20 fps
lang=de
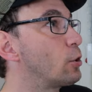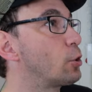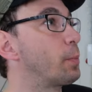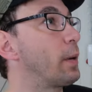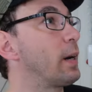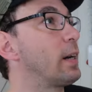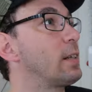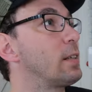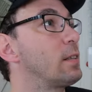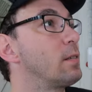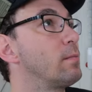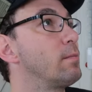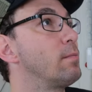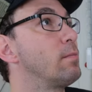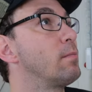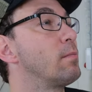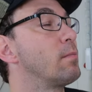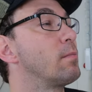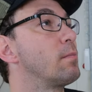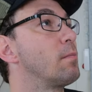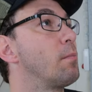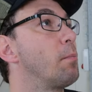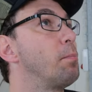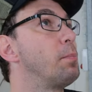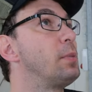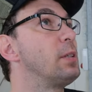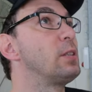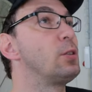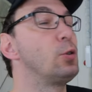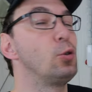sprechen, ein
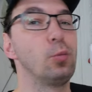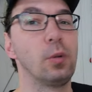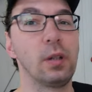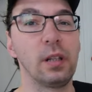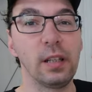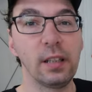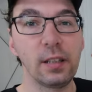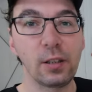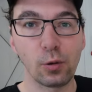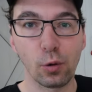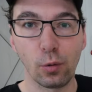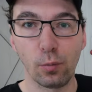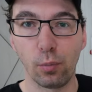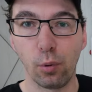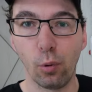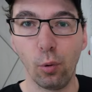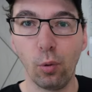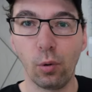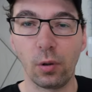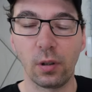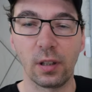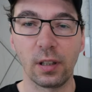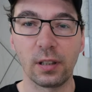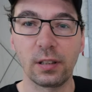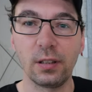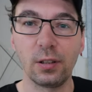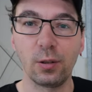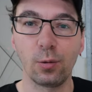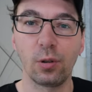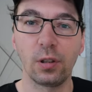bisschen über Licht und Boden. Das
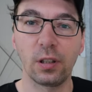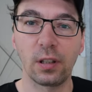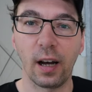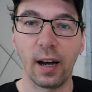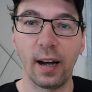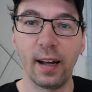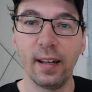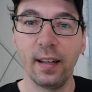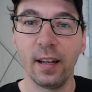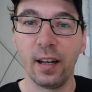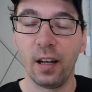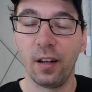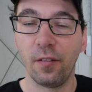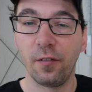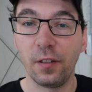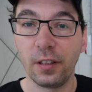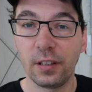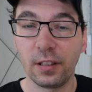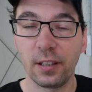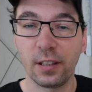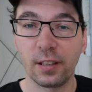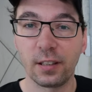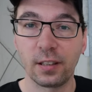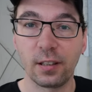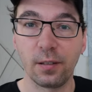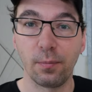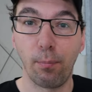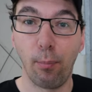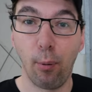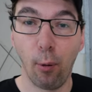sind so die drei
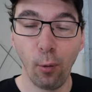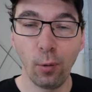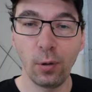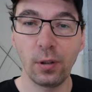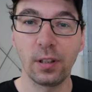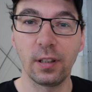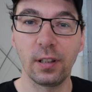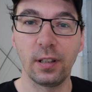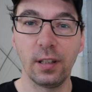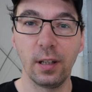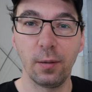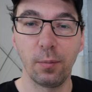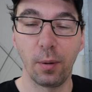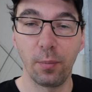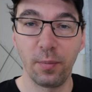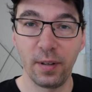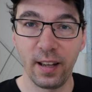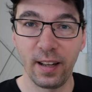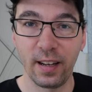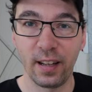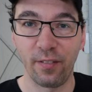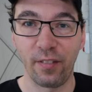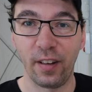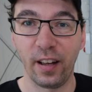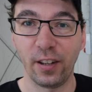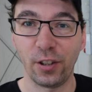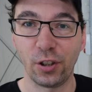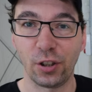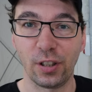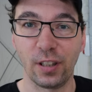wichtigsten Punkte hier bei mir in der
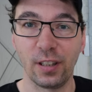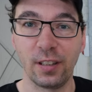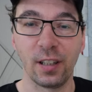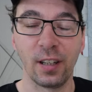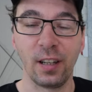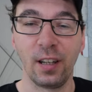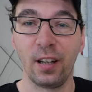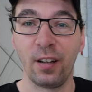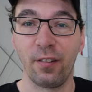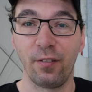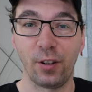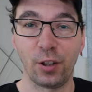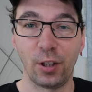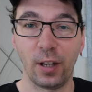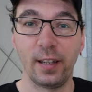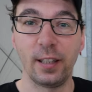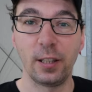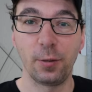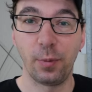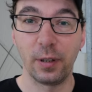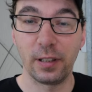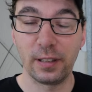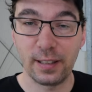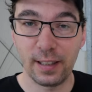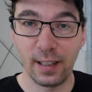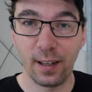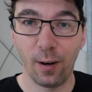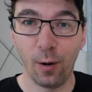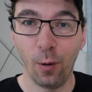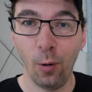Werkstatt, wahrscheinlich bei
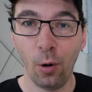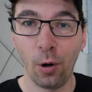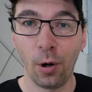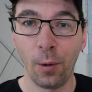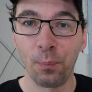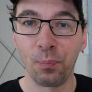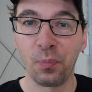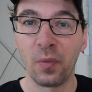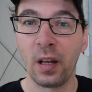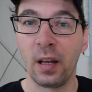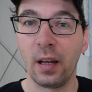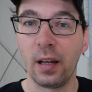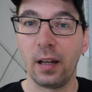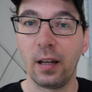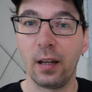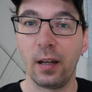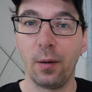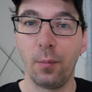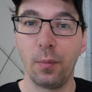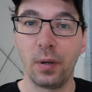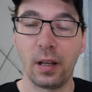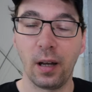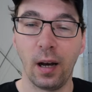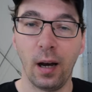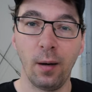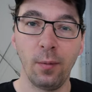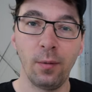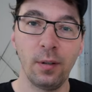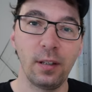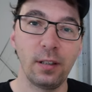dir auch. Ähm, ich
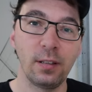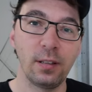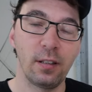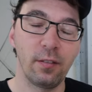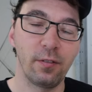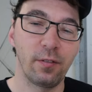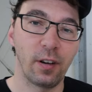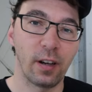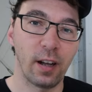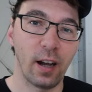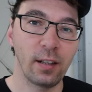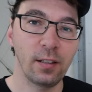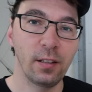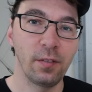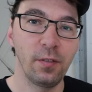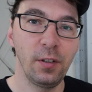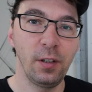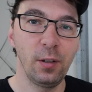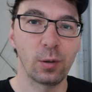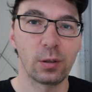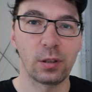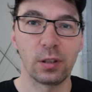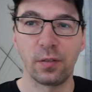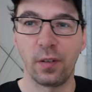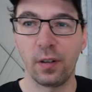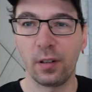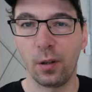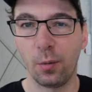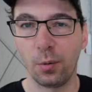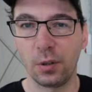habe in den vergangenen Videos, das
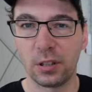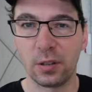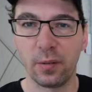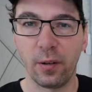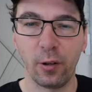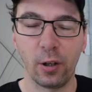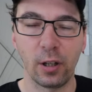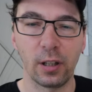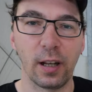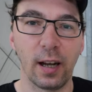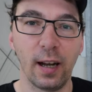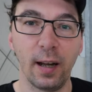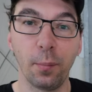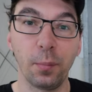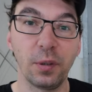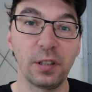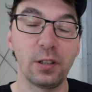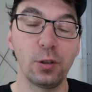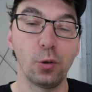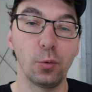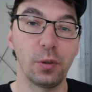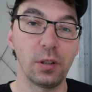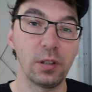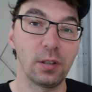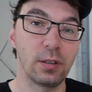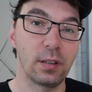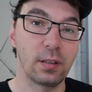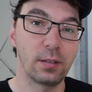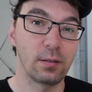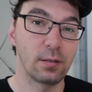waren glaube ich zwei oder drei, ein bisschen über die
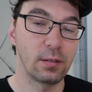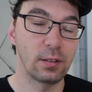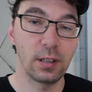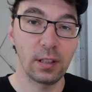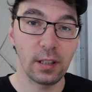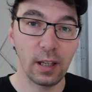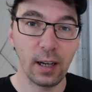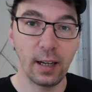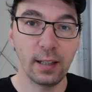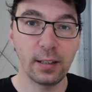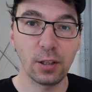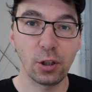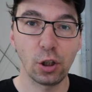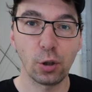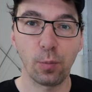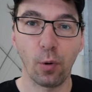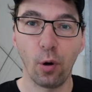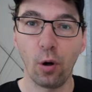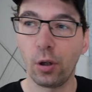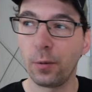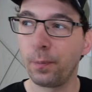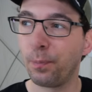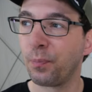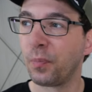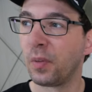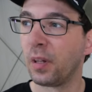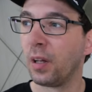Sicherheit gesprochen,